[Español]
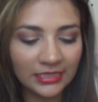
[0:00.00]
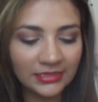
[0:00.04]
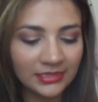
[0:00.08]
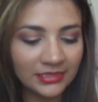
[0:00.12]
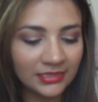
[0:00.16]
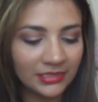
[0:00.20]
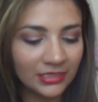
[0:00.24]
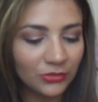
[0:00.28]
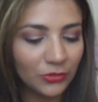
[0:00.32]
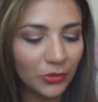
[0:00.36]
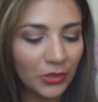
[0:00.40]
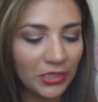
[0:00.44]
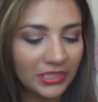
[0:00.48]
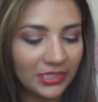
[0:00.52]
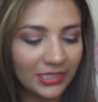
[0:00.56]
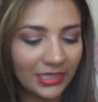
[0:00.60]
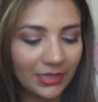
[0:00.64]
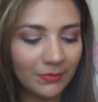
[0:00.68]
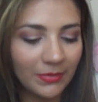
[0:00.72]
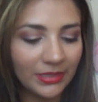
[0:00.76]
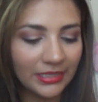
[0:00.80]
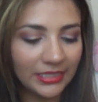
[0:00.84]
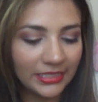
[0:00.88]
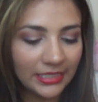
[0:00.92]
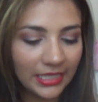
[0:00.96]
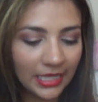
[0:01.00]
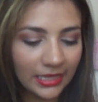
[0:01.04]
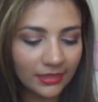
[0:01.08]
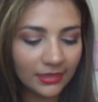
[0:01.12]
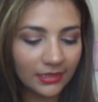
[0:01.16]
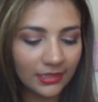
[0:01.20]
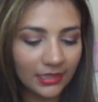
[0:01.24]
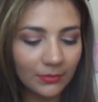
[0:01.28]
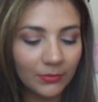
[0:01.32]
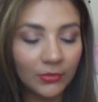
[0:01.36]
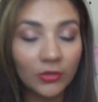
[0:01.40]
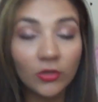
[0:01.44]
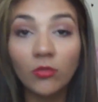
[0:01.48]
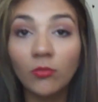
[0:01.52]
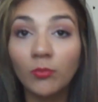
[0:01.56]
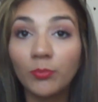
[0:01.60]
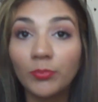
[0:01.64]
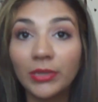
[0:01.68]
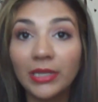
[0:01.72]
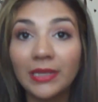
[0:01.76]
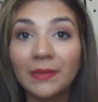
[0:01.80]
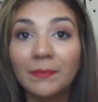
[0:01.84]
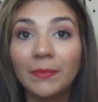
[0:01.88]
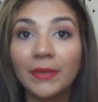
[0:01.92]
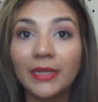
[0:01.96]
es estas toallitas desmaquillantes que me
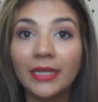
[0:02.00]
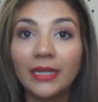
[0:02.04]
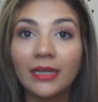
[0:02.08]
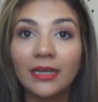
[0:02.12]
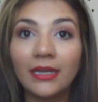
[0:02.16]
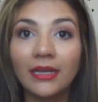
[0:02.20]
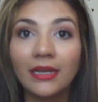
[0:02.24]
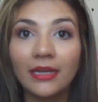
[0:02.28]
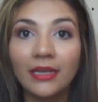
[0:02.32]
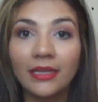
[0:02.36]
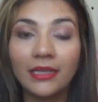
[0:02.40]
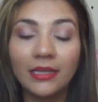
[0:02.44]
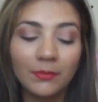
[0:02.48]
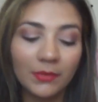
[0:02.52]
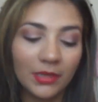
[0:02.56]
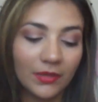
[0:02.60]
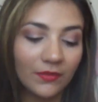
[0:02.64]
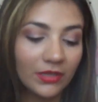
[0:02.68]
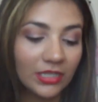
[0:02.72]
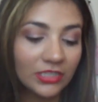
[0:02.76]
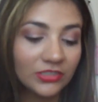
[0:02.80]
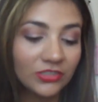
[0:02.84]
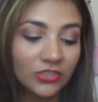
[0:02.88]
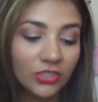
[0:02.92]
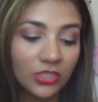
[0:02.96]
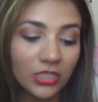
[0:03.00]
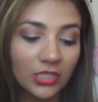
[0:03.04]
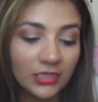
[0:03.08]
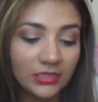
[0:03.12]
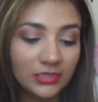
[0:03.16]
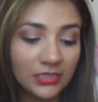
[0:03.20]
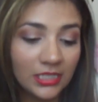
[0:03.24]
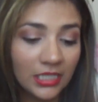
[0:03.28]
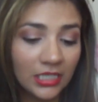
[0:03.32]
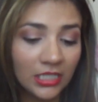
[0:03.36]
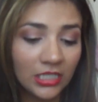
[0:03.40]
compré para irme de vacaciones.